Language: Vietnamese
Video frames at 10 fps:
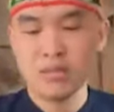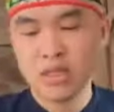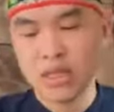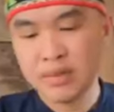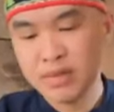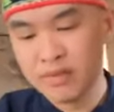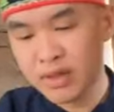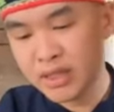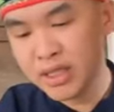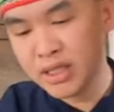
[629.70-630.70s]
không em nhìn
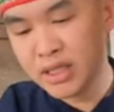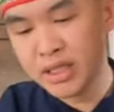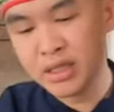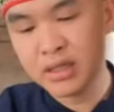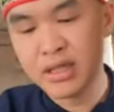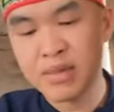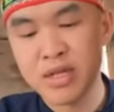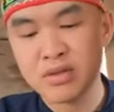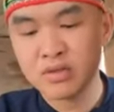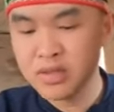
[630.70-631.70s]
vào cái đất này thì làm
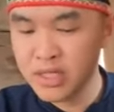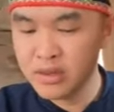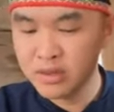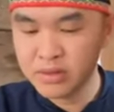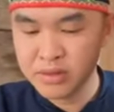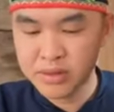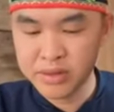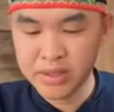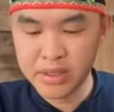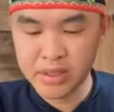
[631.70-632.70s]
ăn cũng dễ thôi
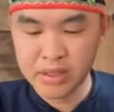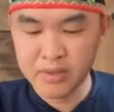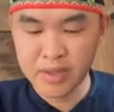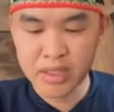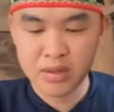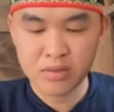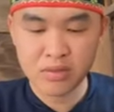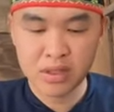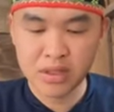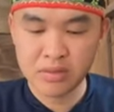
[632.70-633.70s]
thì nhìn vào các
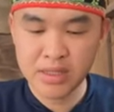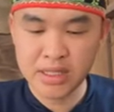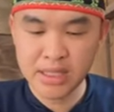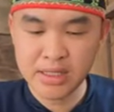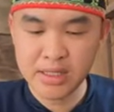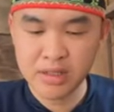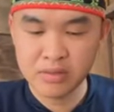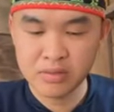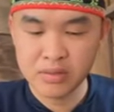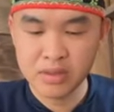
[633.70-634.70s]
cụ thì không thấy trách gì đâu
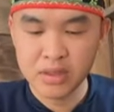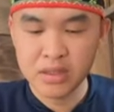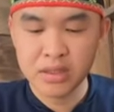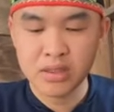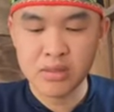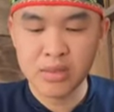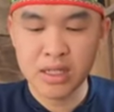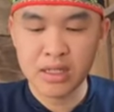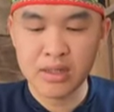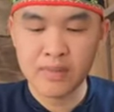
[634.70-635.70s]
nhưng
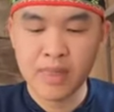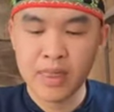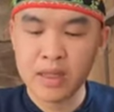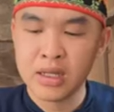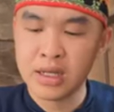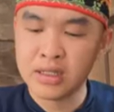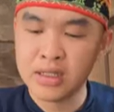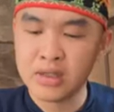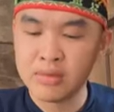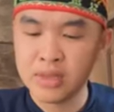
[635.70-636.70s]
mà là ăn
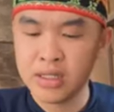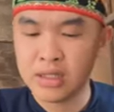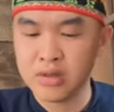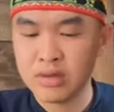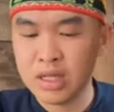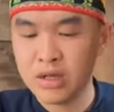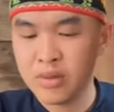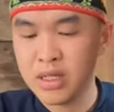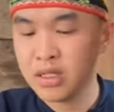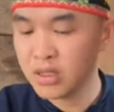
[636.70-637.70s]
ti tóm này là nóng tề
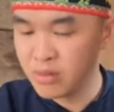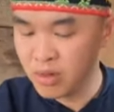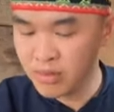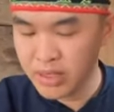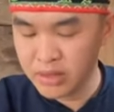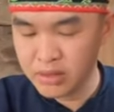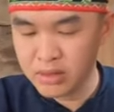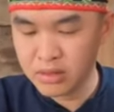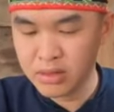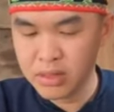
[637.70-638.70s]
gọi là hửi bóng đấy
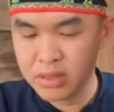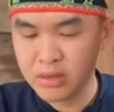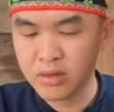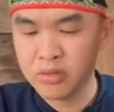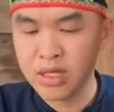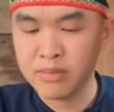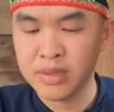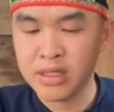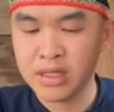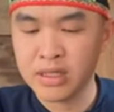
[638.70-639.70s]
cho nên là xong
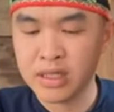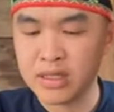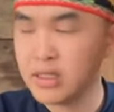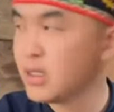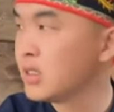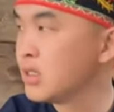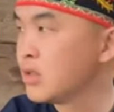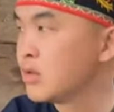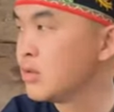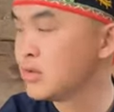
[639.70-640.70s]
sampi này hết kín là hơi
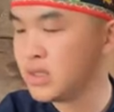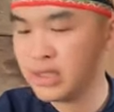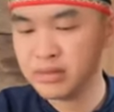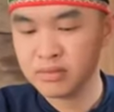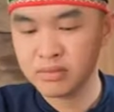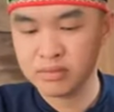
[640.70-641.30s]
khổ nhé